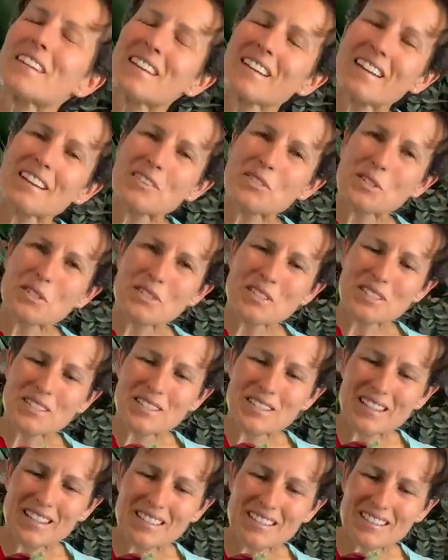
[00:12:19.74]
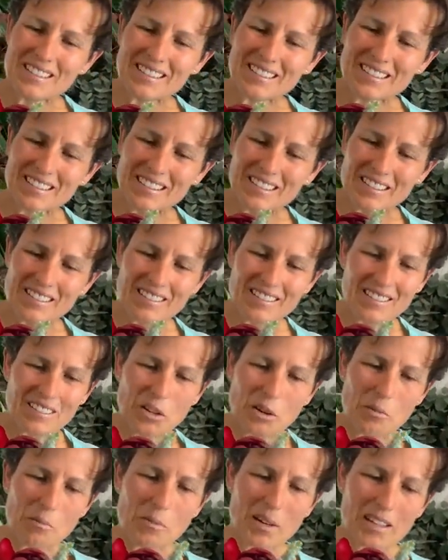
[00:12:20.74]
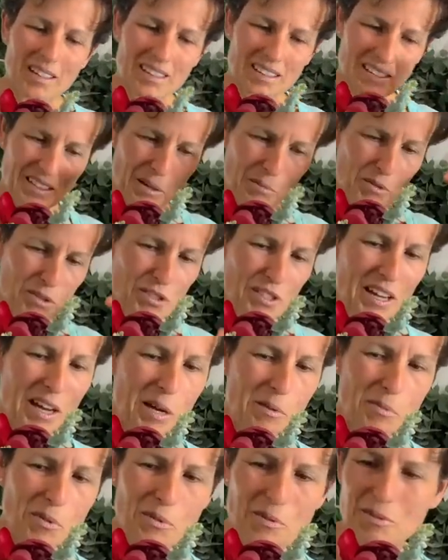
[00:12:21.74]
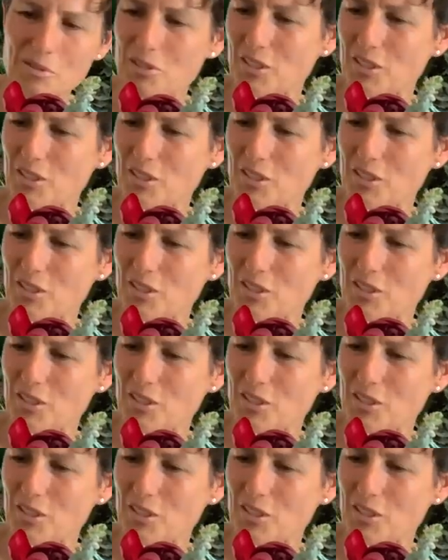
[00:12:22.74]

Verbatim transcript: Ansonsten seht ihr in den nochmal in der Beschreibung,